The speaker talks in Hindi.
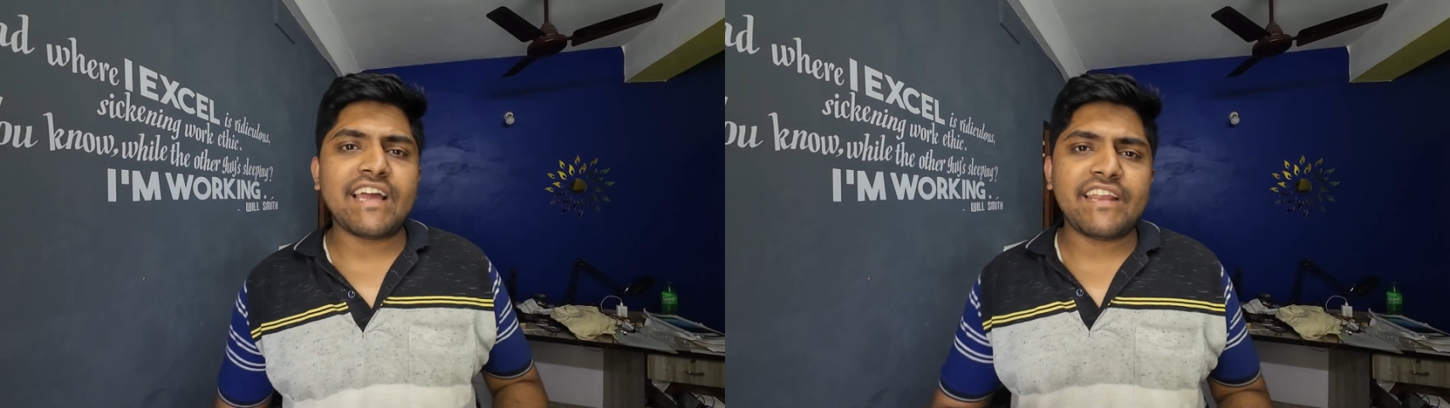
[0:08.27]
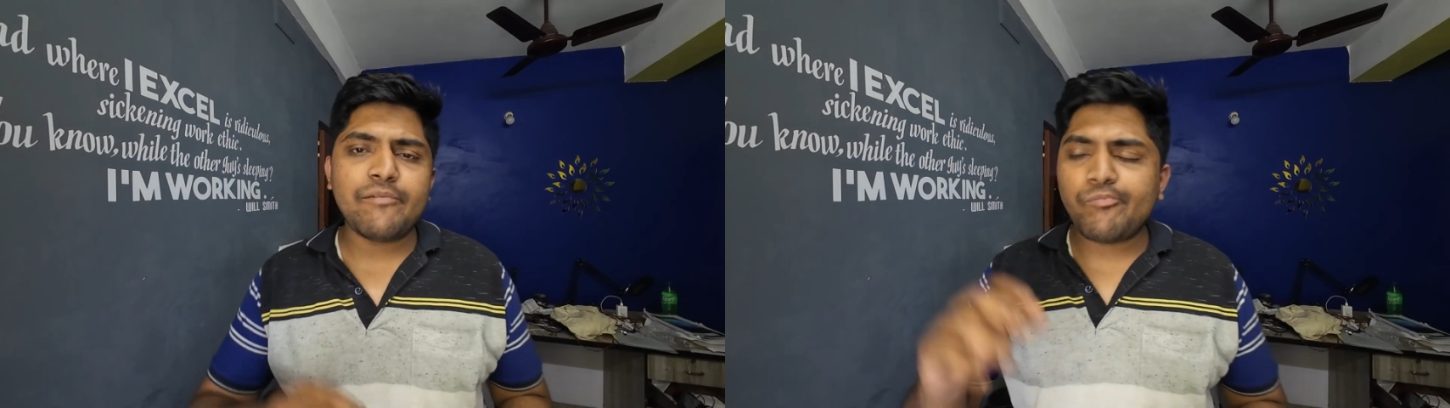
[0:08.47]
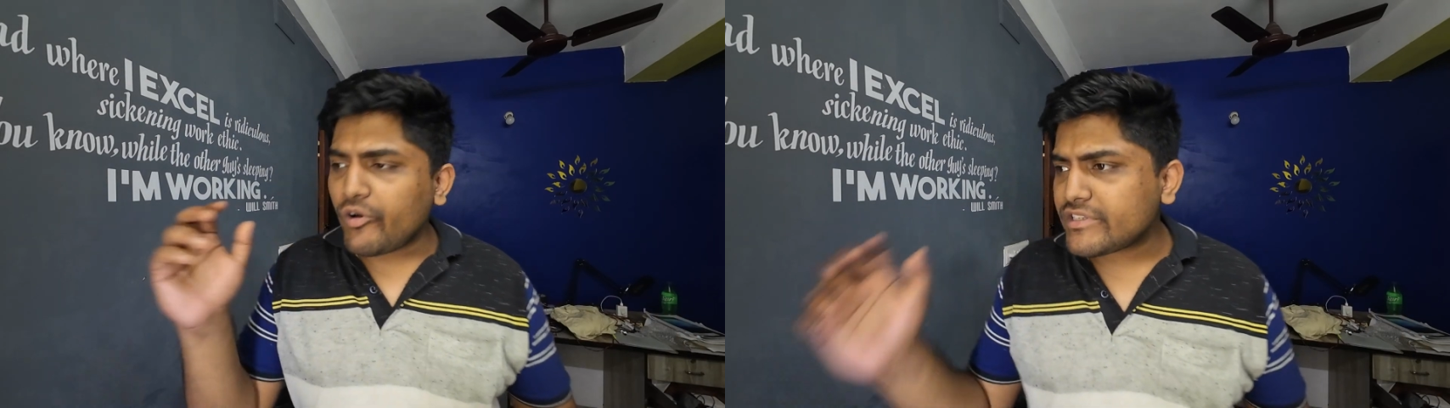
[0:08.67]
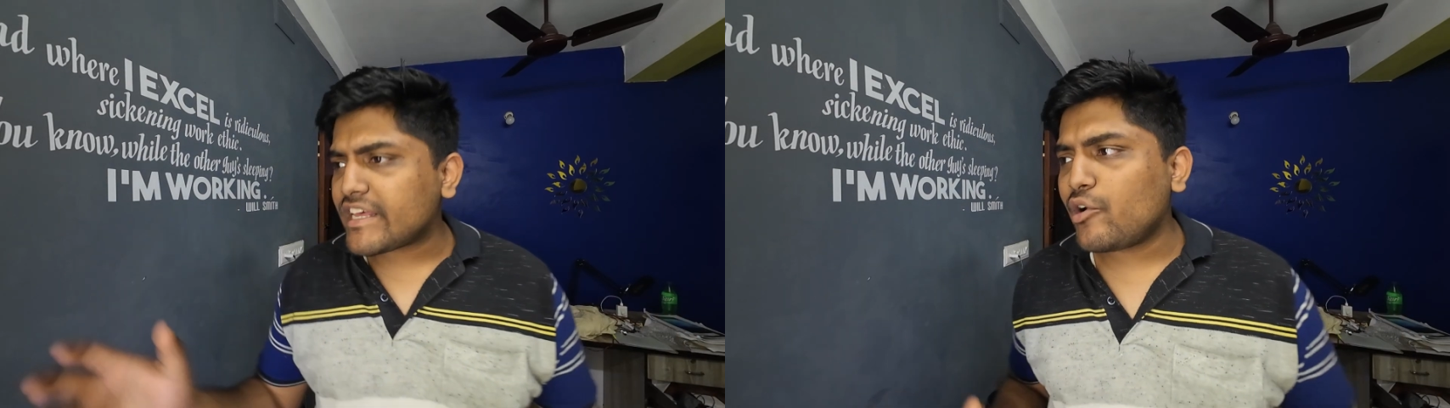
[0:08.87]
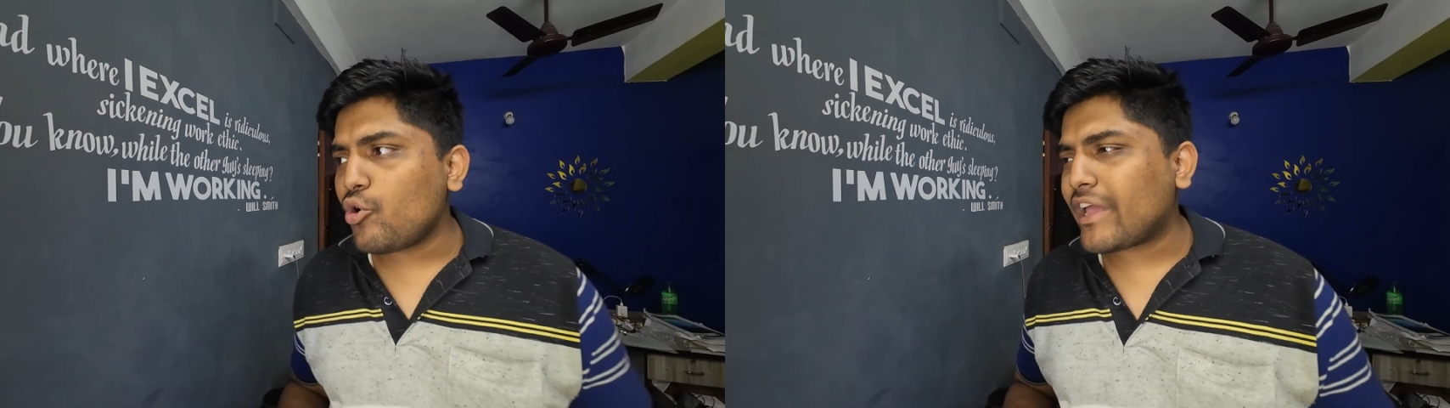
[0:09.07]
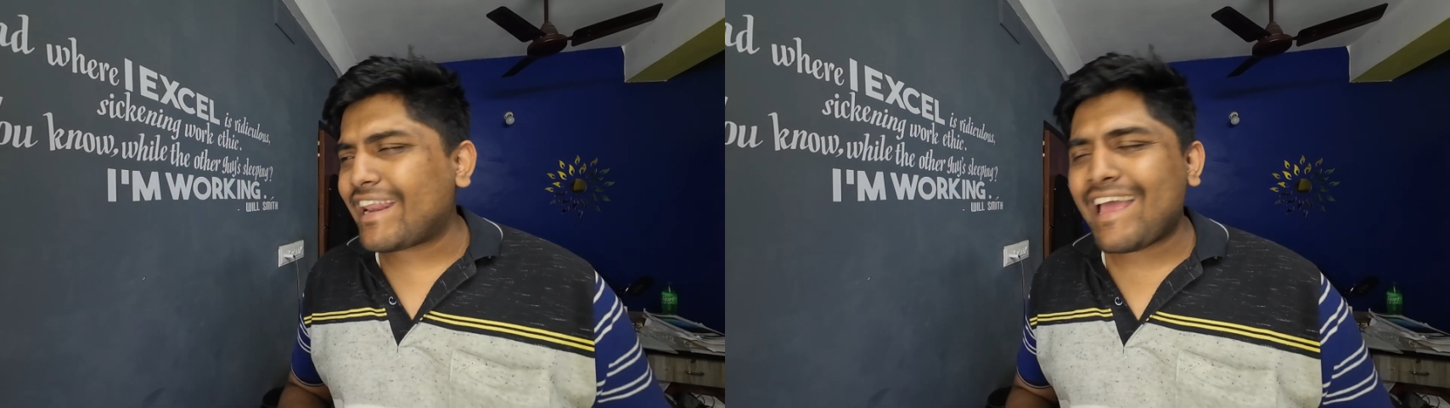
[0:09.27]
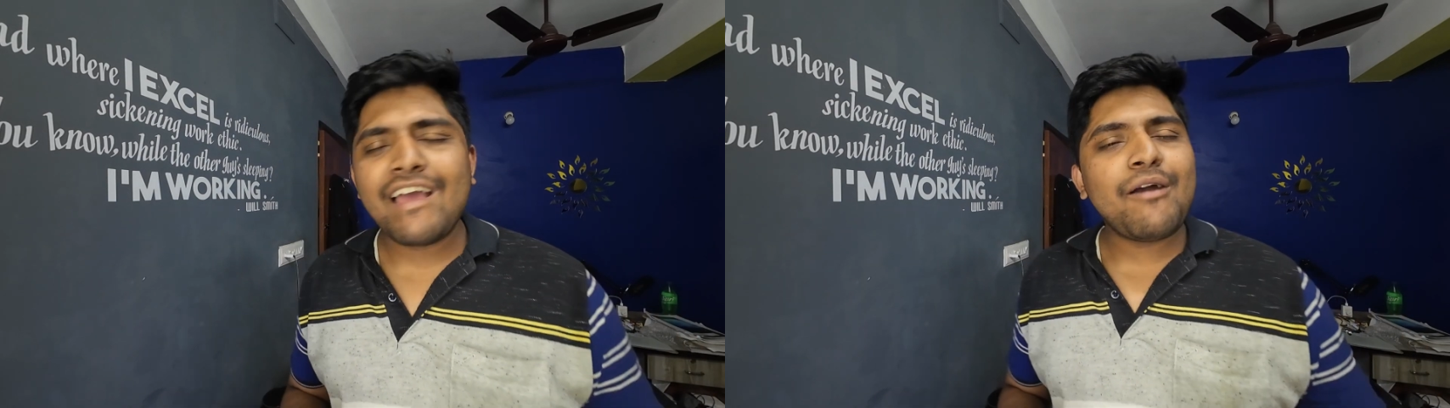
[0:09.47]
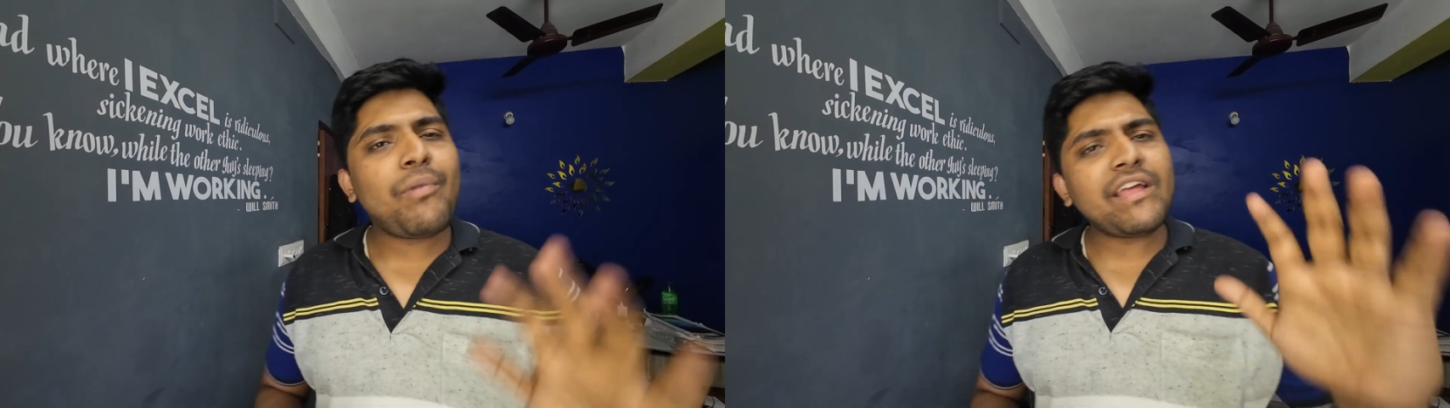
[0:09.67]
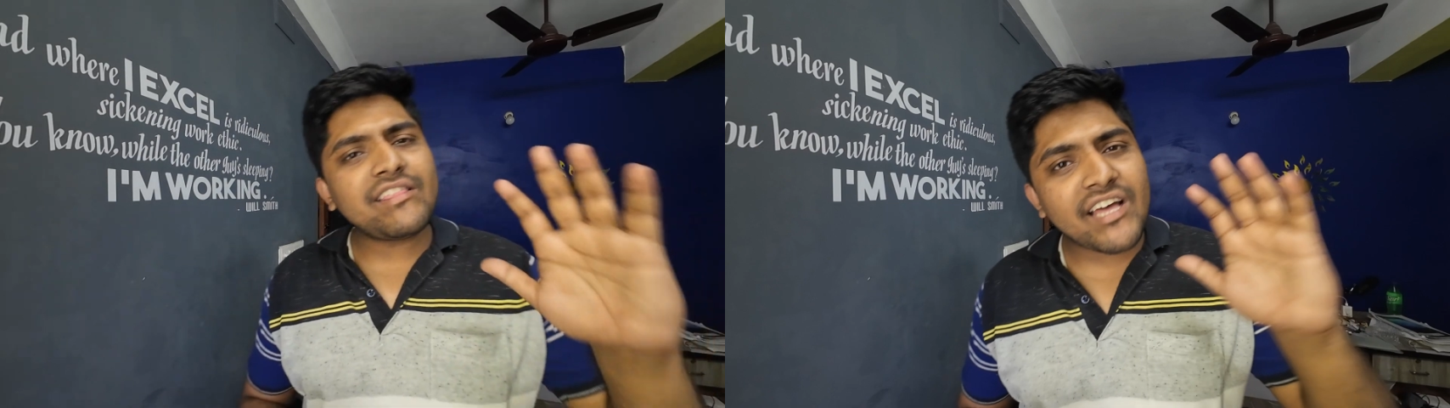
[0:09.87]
कह रहे हैं बहुत सारे लोग कह रहे हैं भाई